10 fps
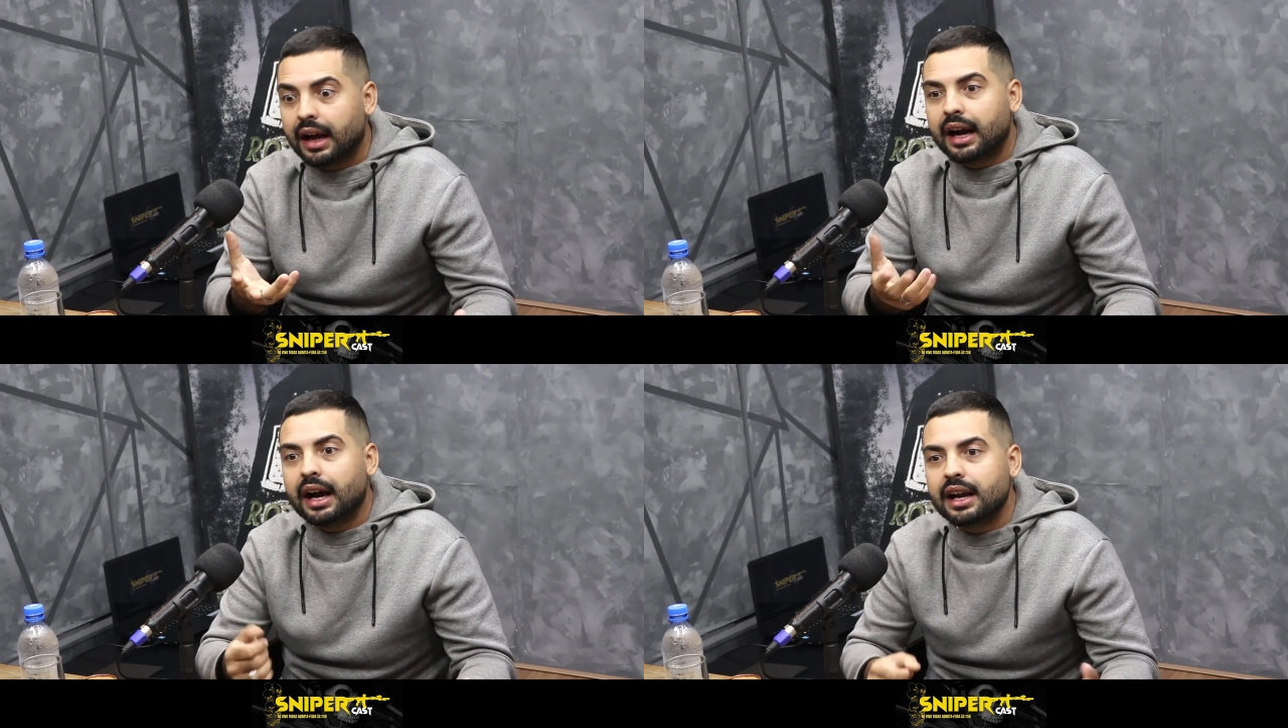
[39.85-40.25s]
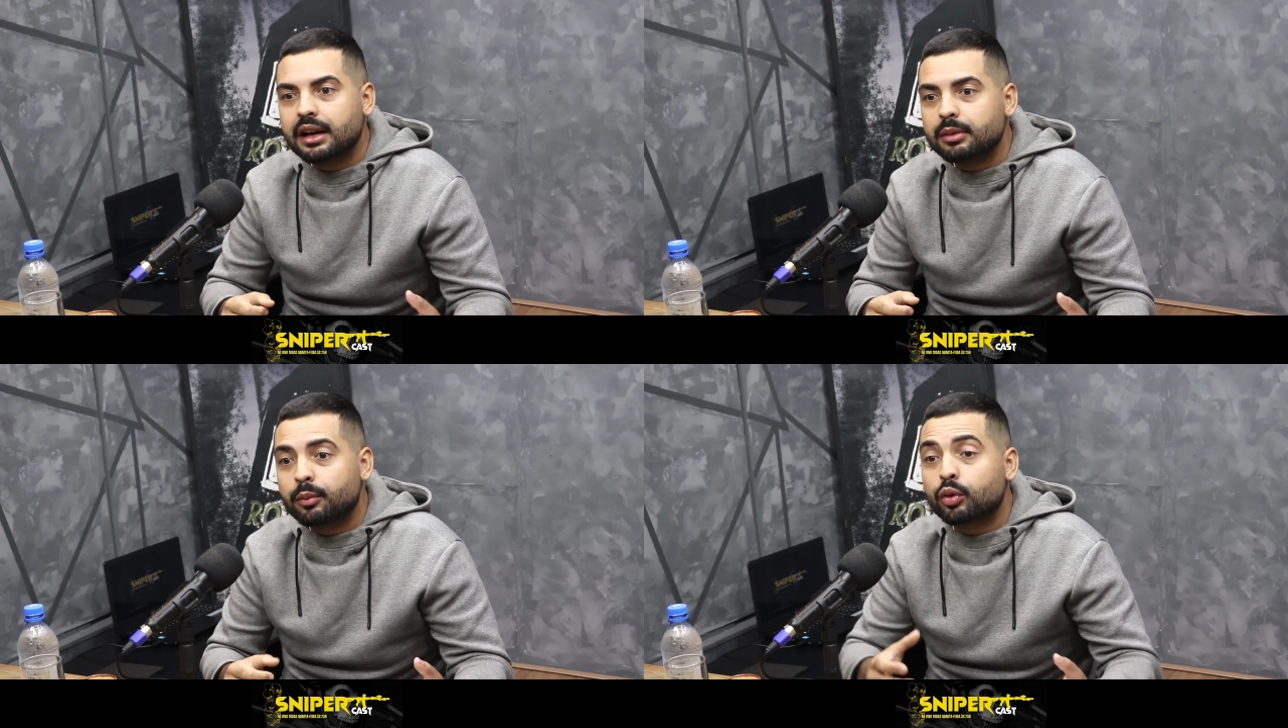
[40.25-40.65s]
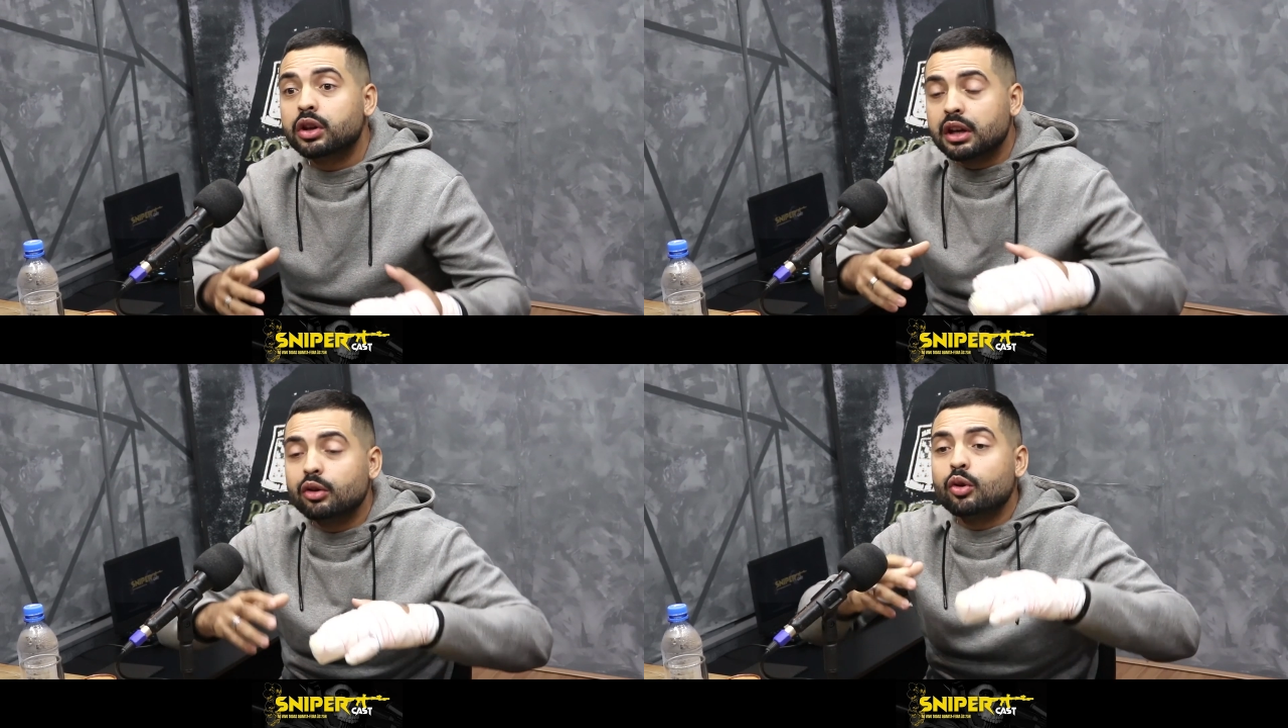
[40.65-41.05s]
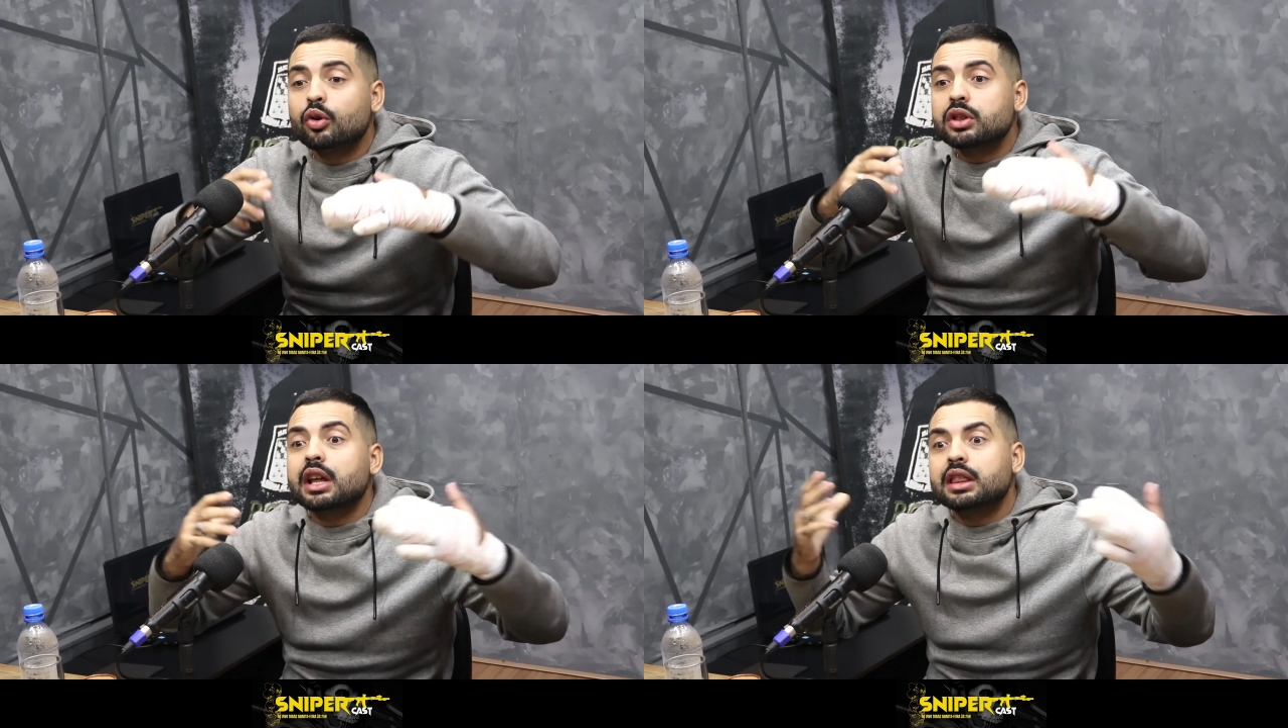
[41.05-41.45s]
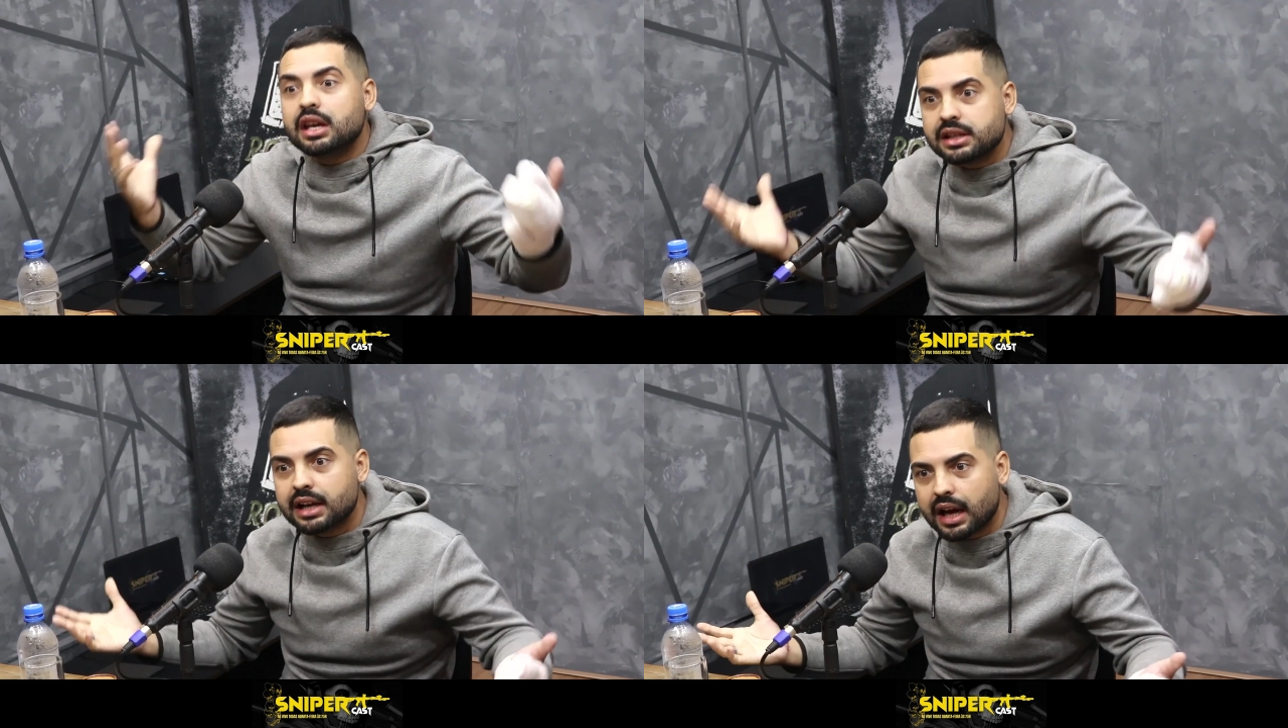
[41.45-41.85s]
caramba, por que, que eu não
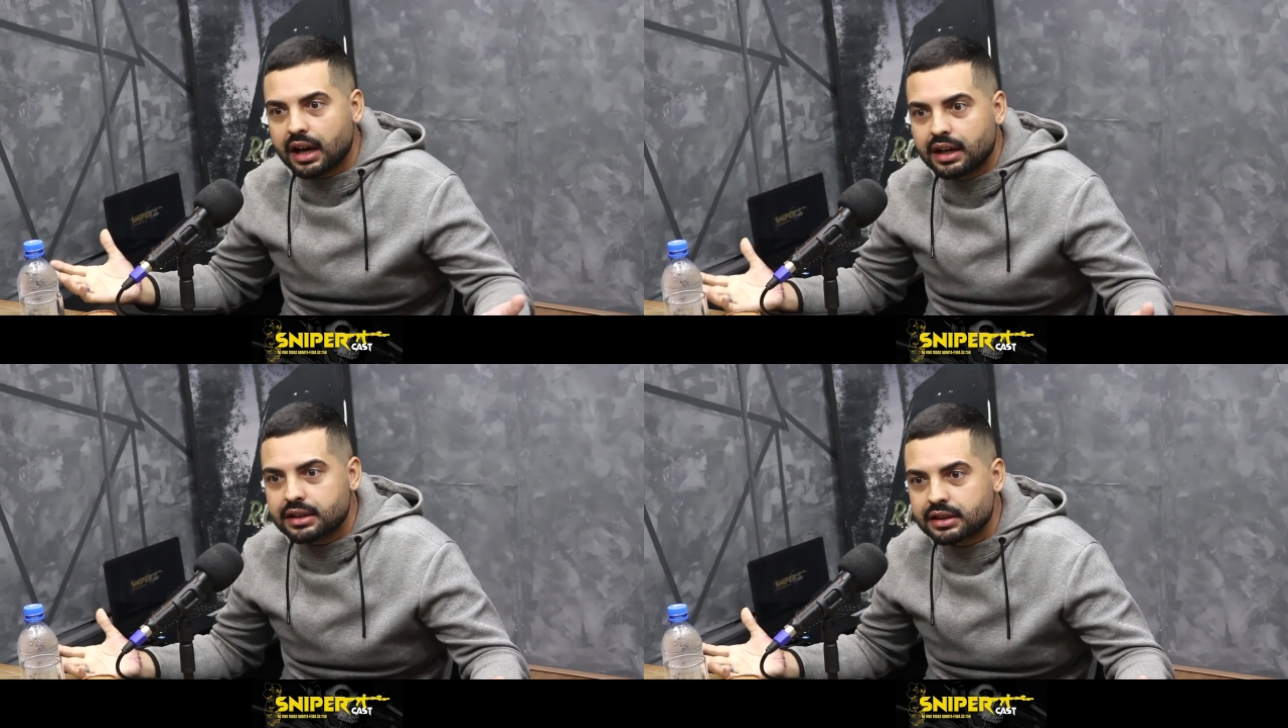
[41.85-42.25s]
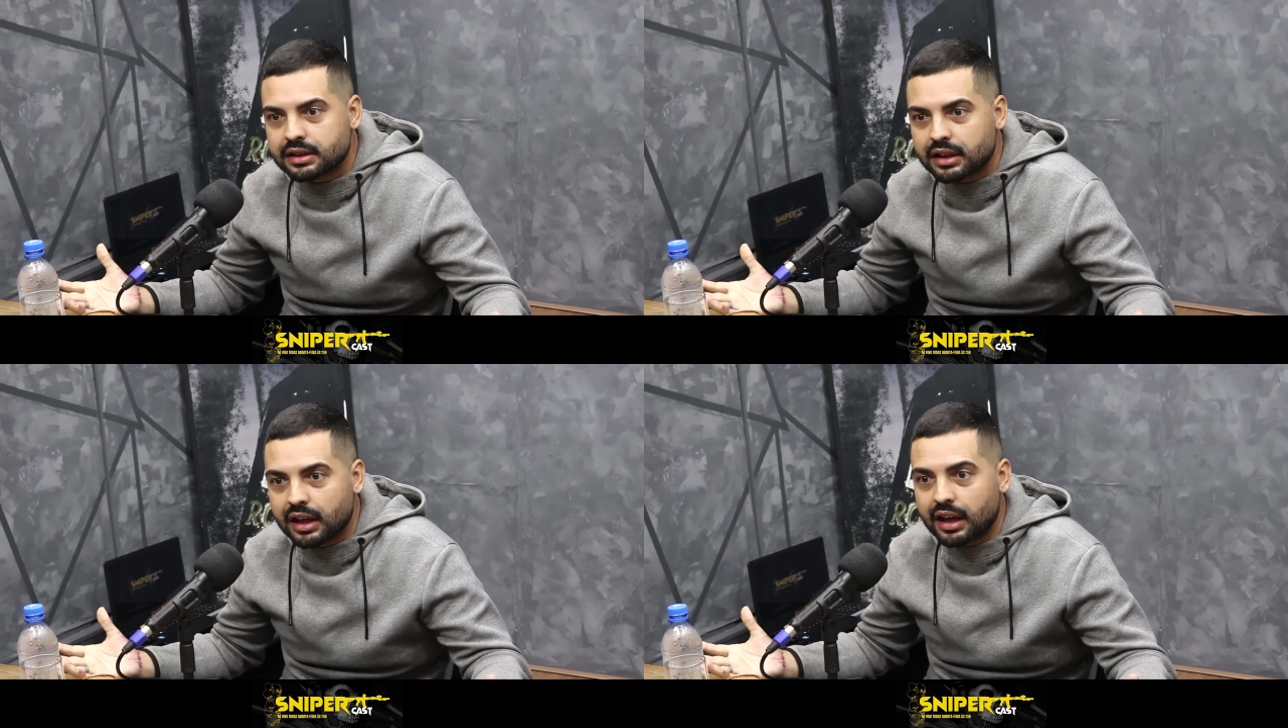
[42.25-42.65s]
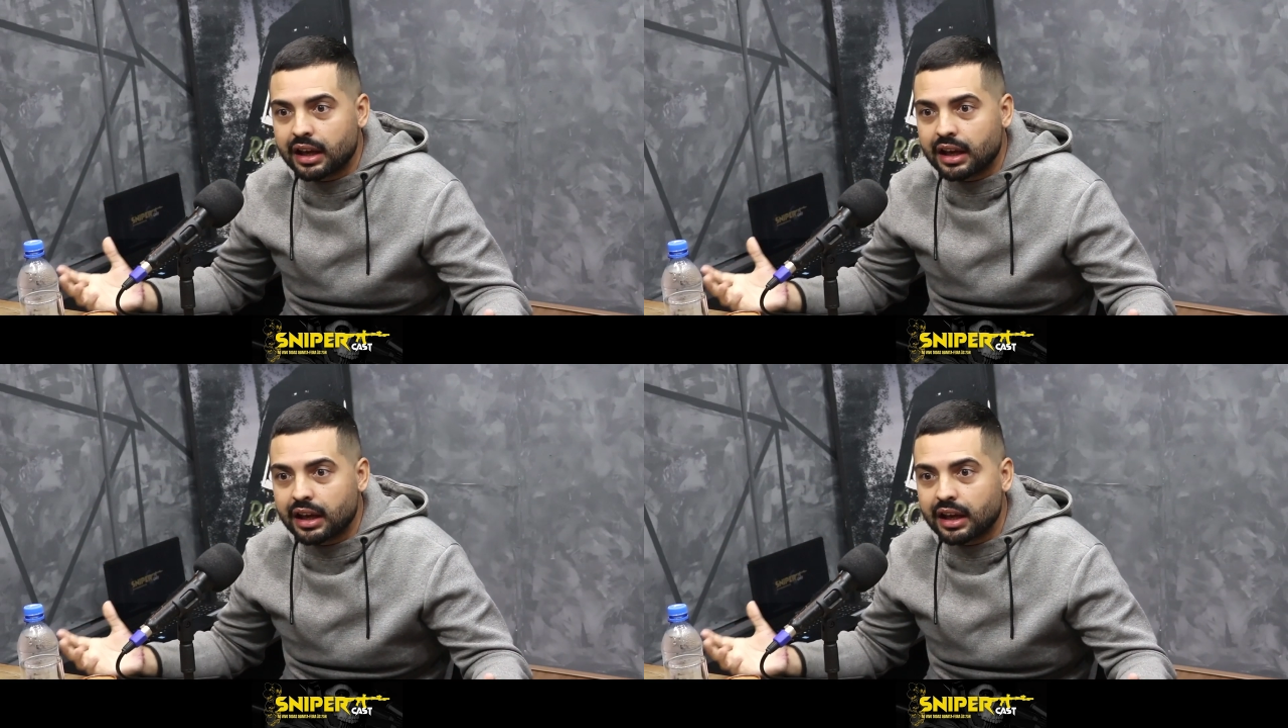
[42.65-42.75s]
contratei esse cara antes?